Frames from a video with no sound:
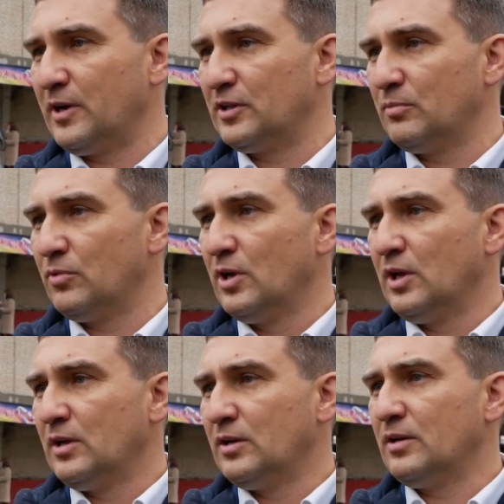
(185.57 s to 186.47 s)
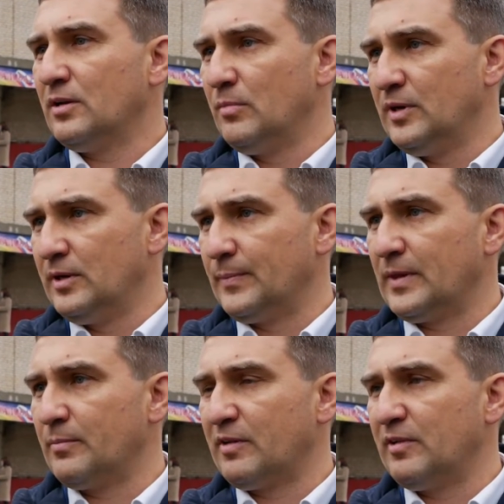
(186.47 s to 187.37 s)
Поэтому мы
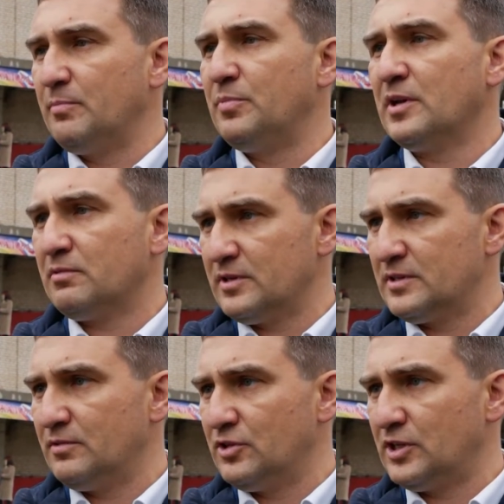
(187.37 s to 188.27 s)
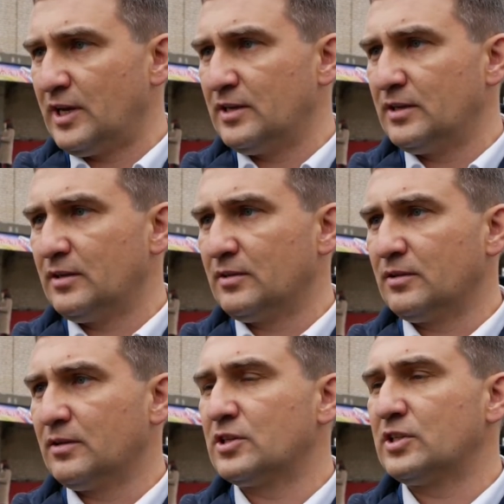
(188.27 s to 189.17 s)
провели первое совещание
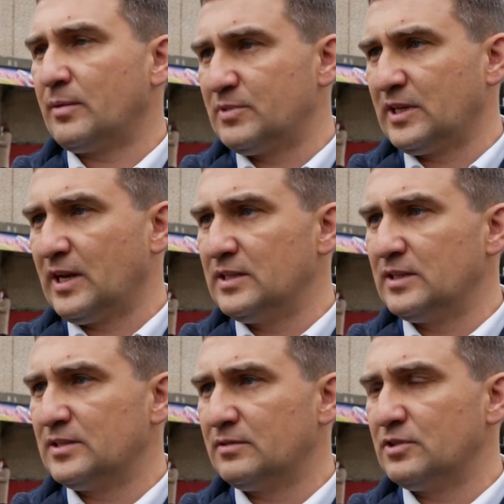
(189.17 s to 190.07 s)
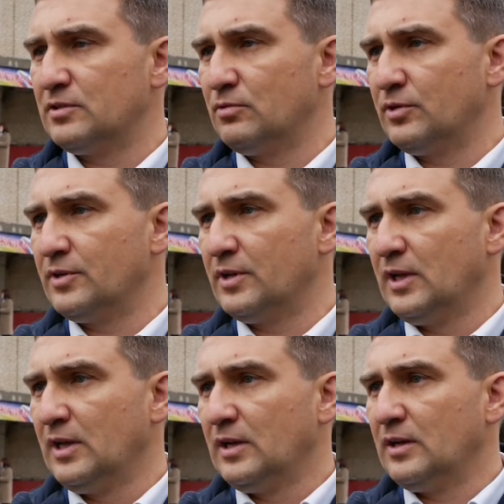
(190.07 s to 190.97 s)
штаб строительства сегодня,
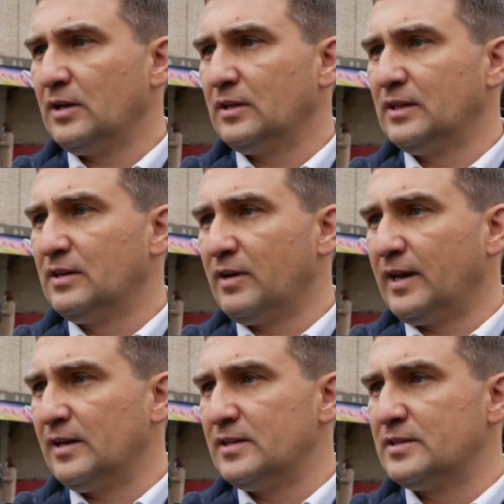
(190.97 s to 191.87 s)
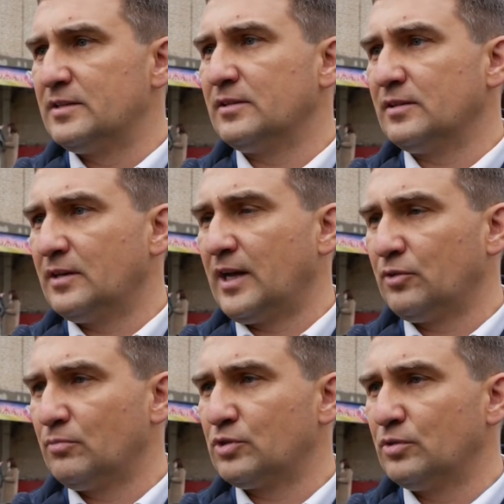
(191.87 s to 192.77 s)
договорились о
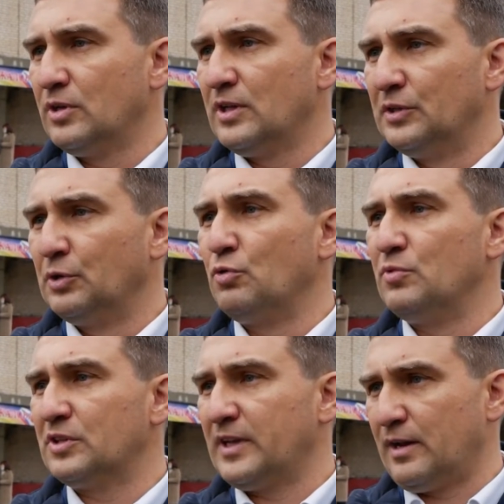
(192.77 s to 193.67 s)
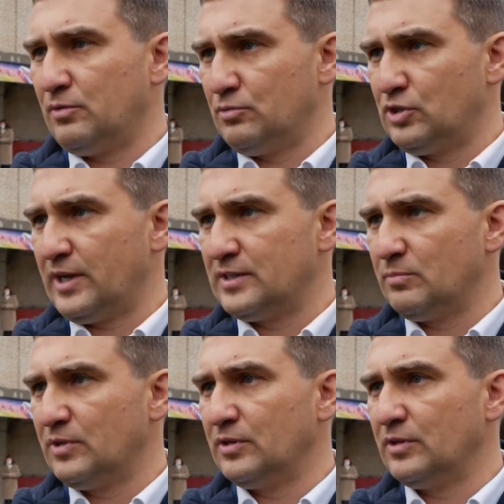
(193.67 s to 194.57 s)
том, что документальную часть
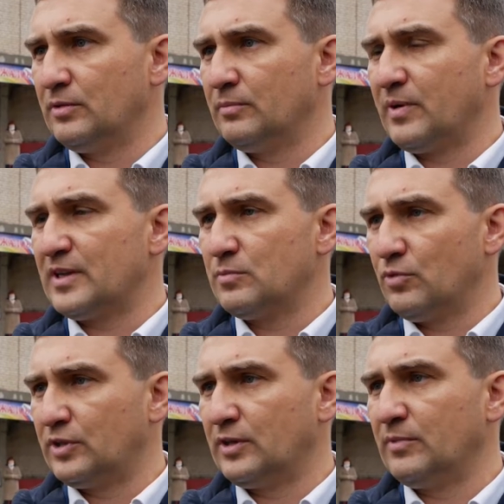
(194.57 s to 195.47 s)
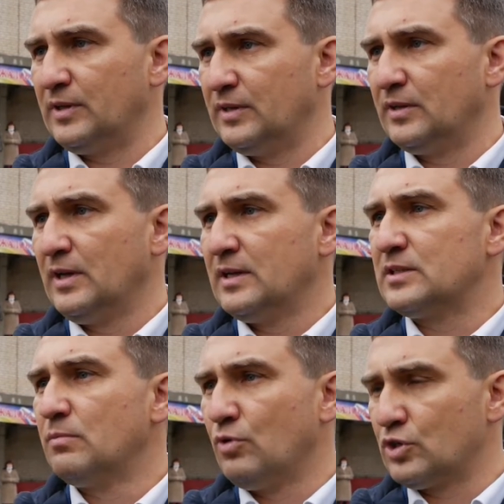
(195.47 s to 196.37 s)
мы просмотрим и
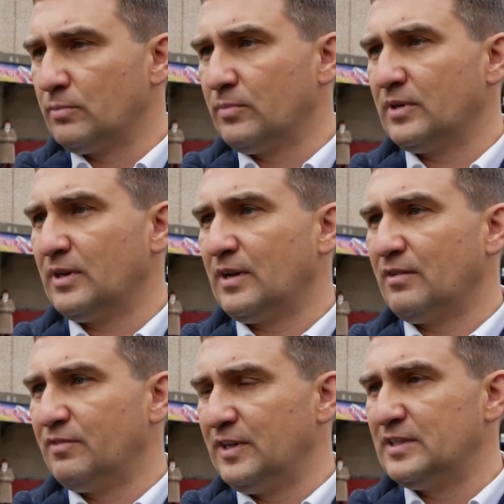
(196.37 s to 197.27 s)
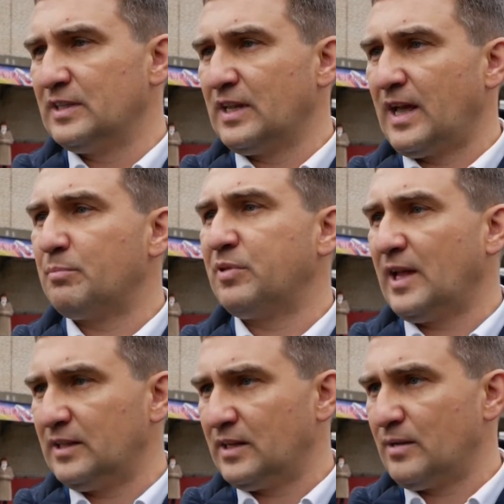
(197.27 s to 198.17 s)
сможем выйти на
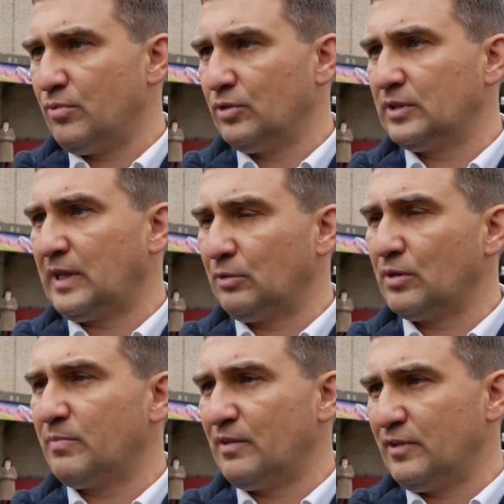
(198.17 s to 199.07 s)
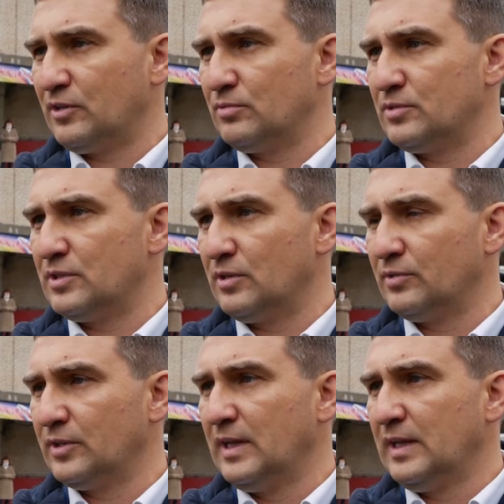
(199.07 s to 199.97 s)
оплаты работ, которые по факту
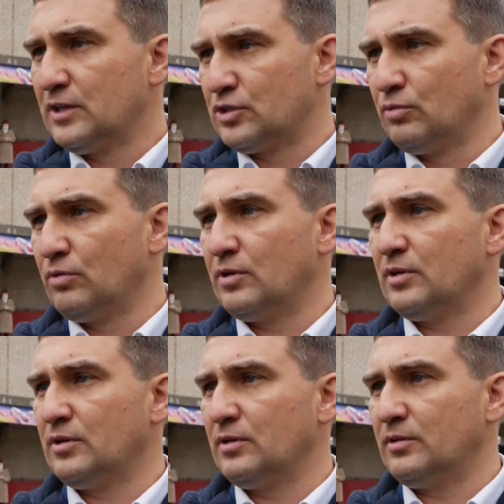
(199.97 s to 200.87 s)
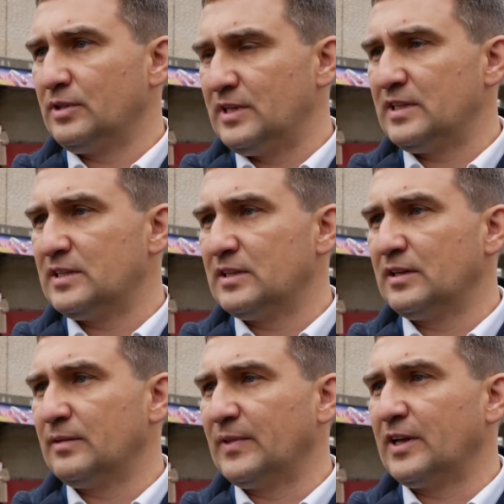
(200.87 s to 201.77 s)
сделаны, что, э,
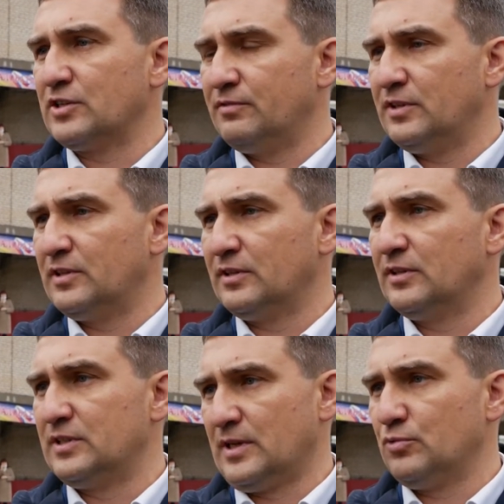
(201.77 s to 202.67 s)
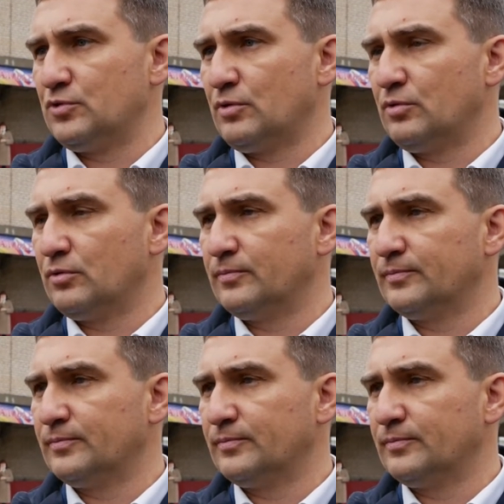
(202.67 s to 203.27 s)
естественно, оживит э, и саму стройку.